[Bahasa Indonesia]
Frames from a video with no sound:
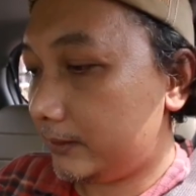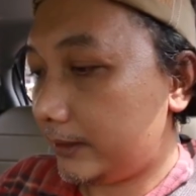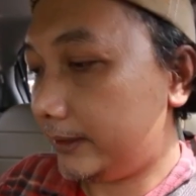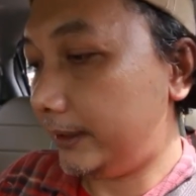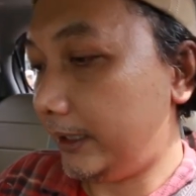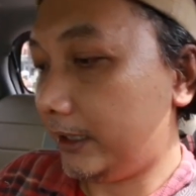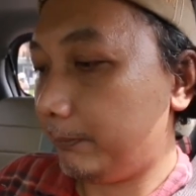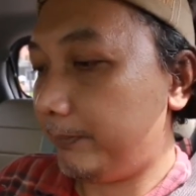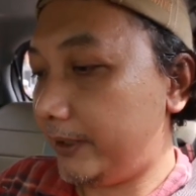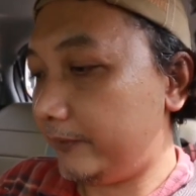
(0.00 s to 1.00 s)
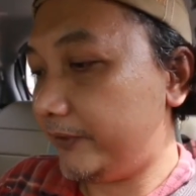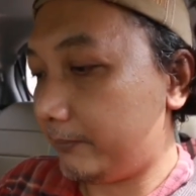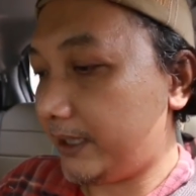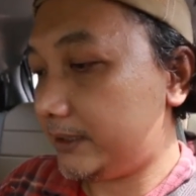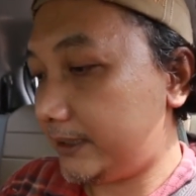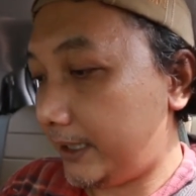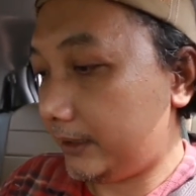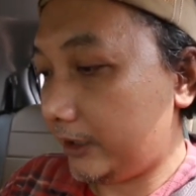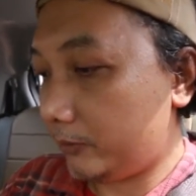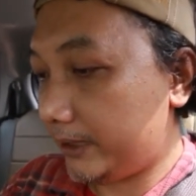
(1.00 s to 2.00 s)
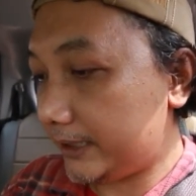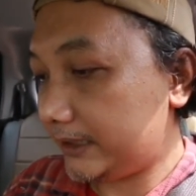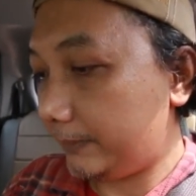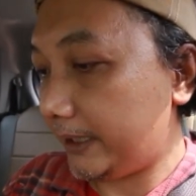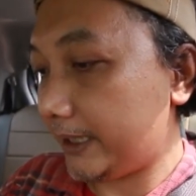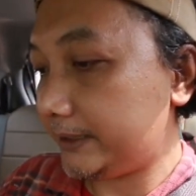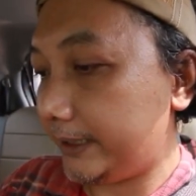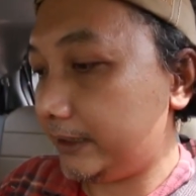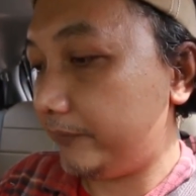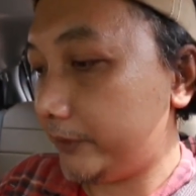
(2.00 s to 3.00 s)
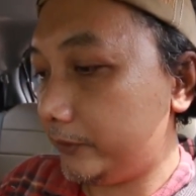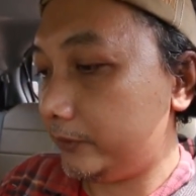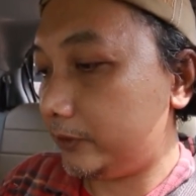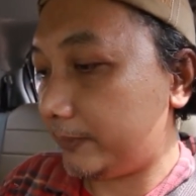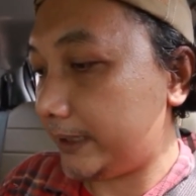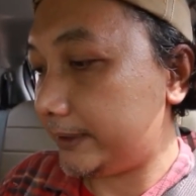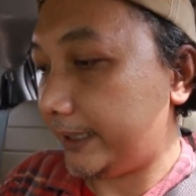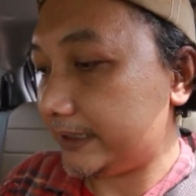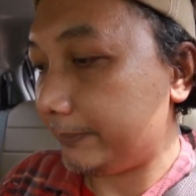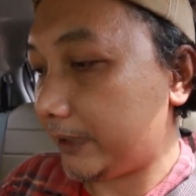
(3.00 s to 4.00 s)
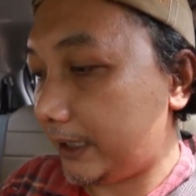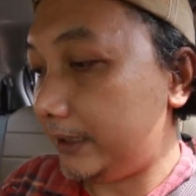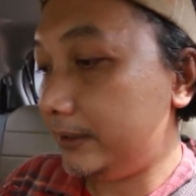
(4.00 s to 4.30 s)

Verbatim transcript: Dari RP Firmansyah, rekomendasi aplikasi edit video untuk mengajar SMK